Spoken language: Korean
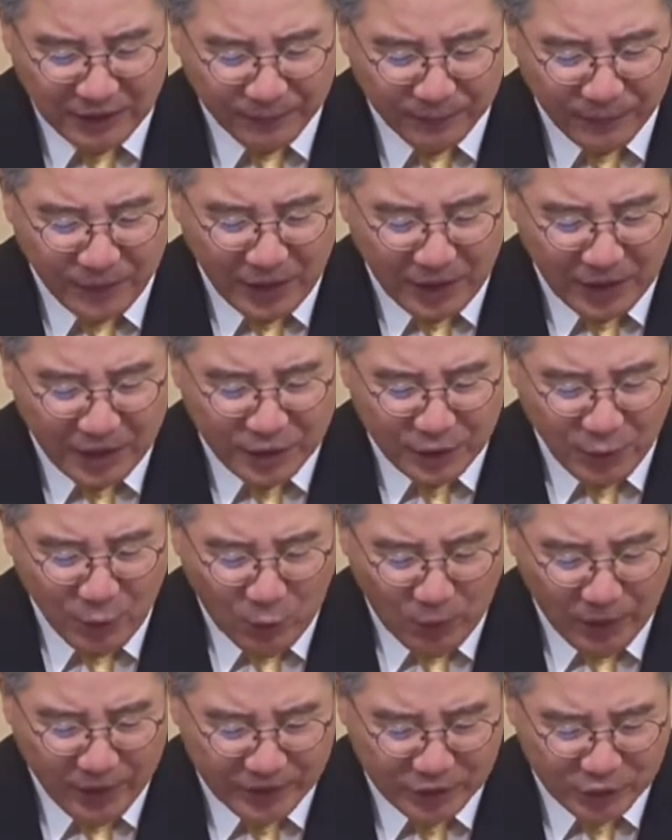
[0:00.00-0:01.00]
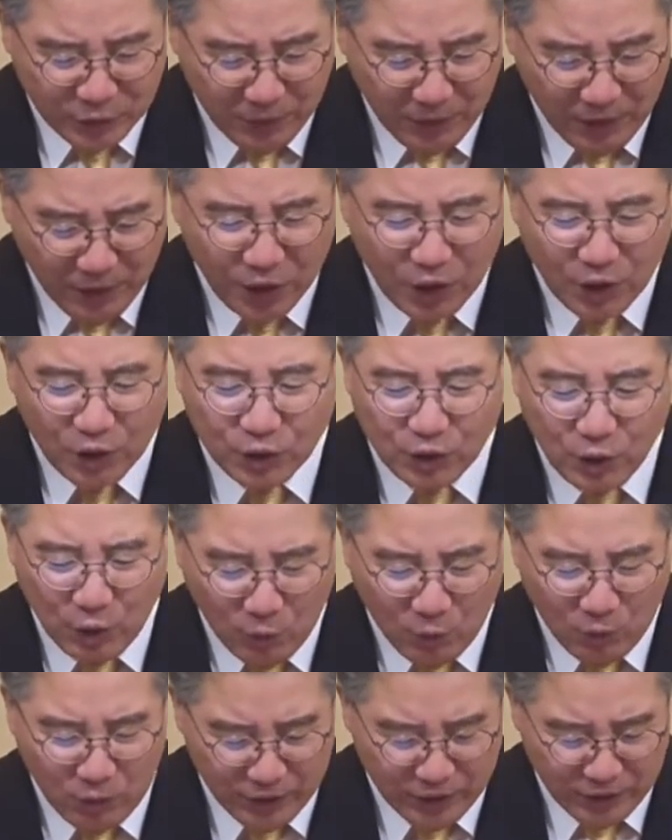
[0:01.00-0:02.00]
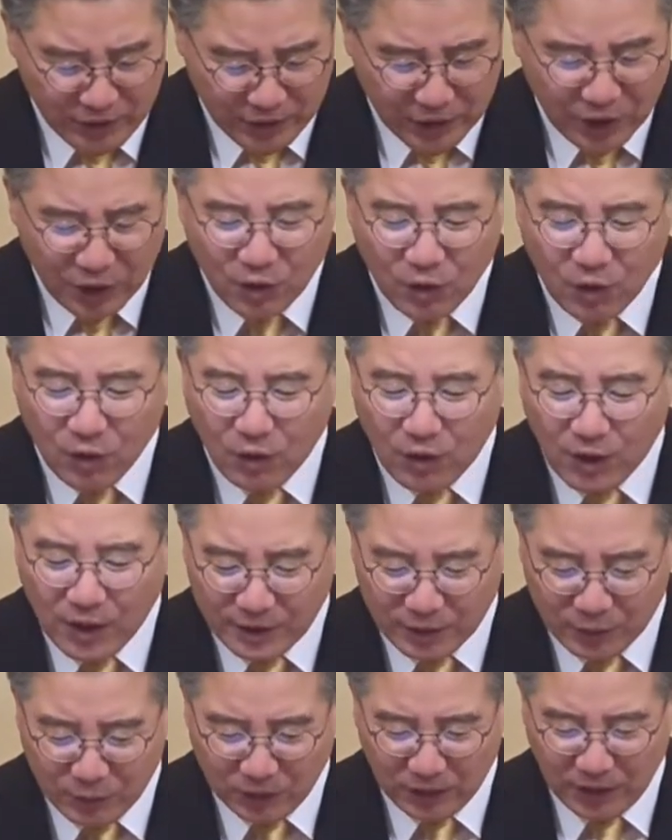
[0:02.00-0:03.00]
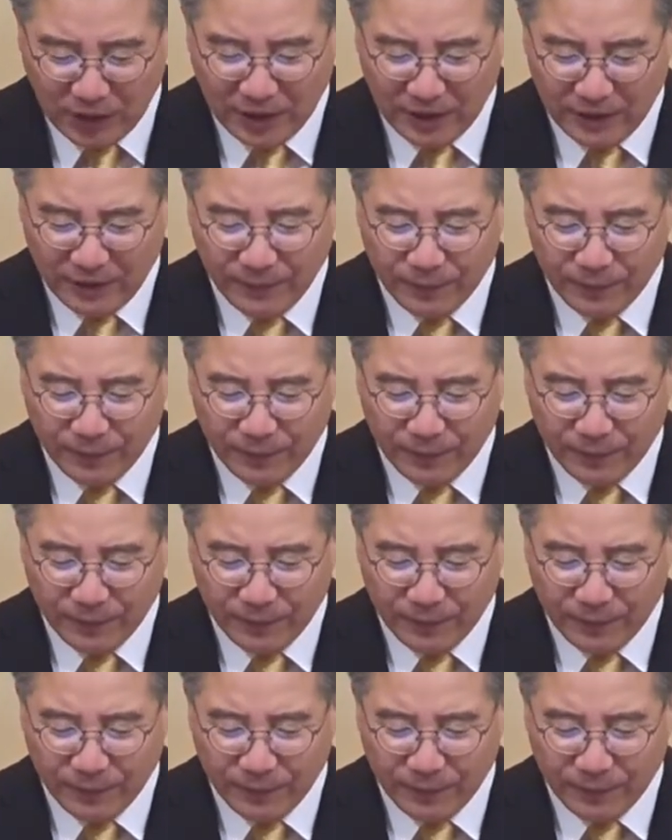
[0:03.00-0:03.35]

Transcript: 내가 여호와의 집에 영원히 거하리로다.